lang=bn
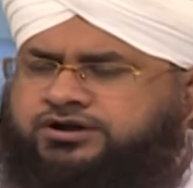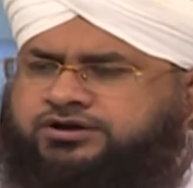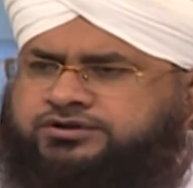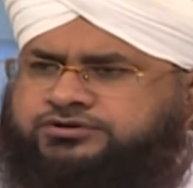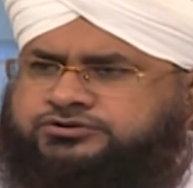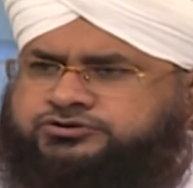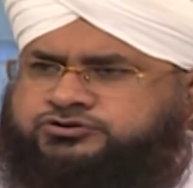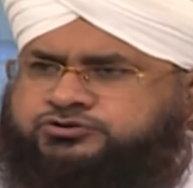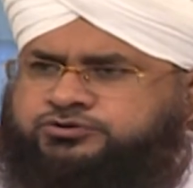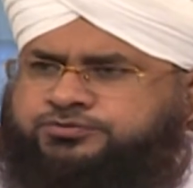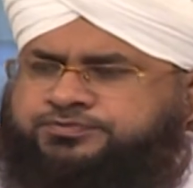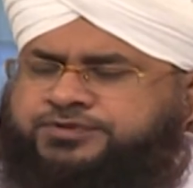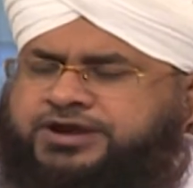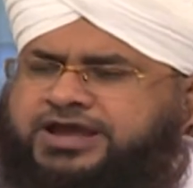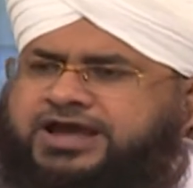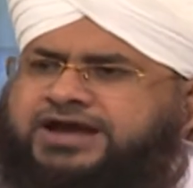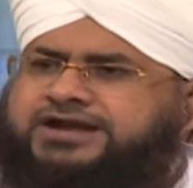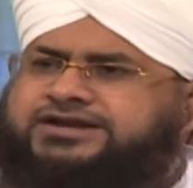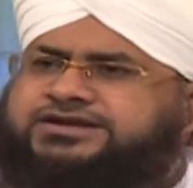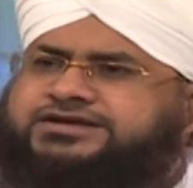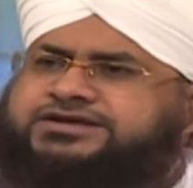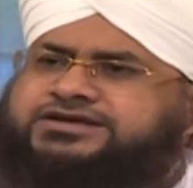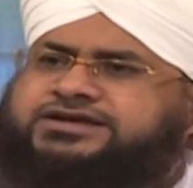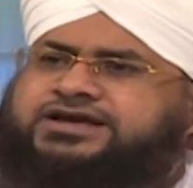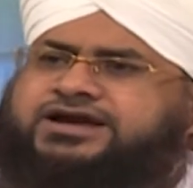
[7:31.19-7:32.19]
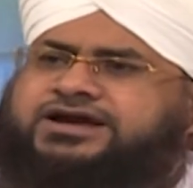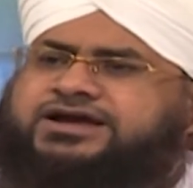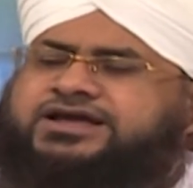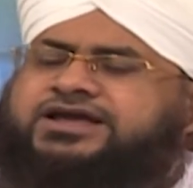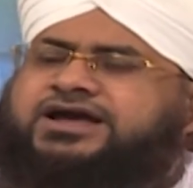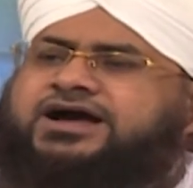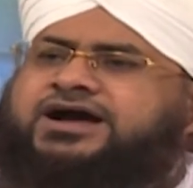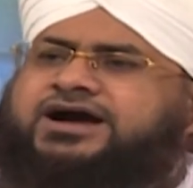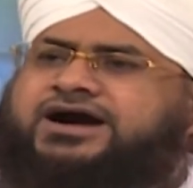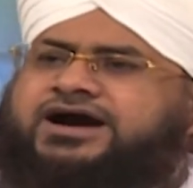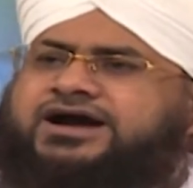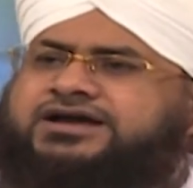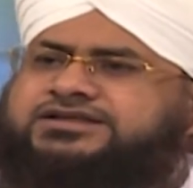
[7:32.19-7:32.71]
যেটা বর্ণনা করা
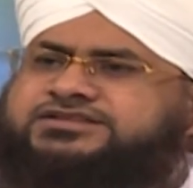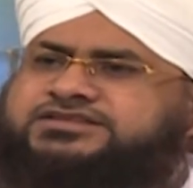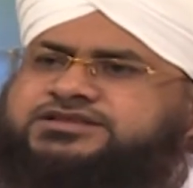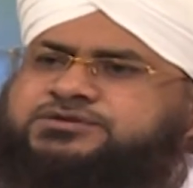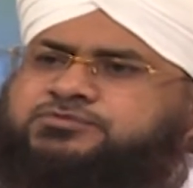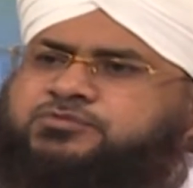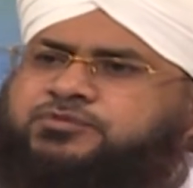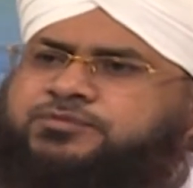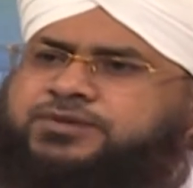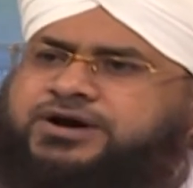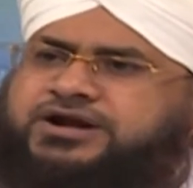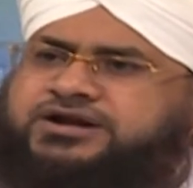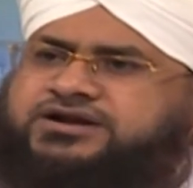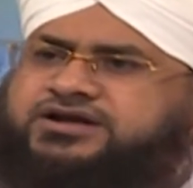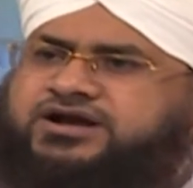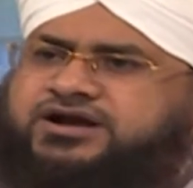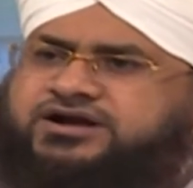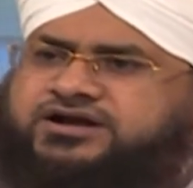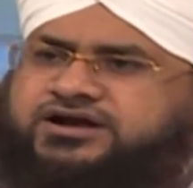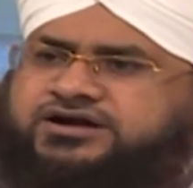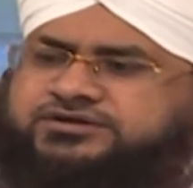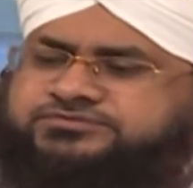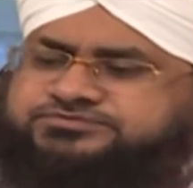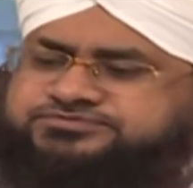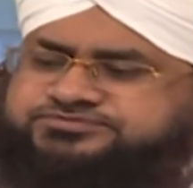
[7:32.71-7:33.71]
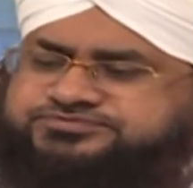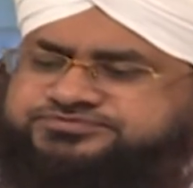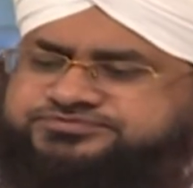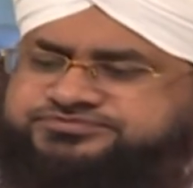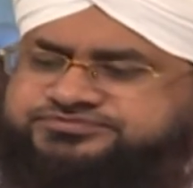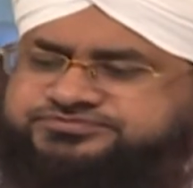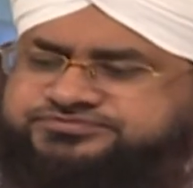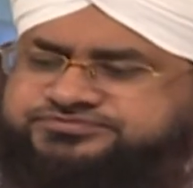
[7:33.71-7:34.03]
হয়েছে আয়াতে মুবারকার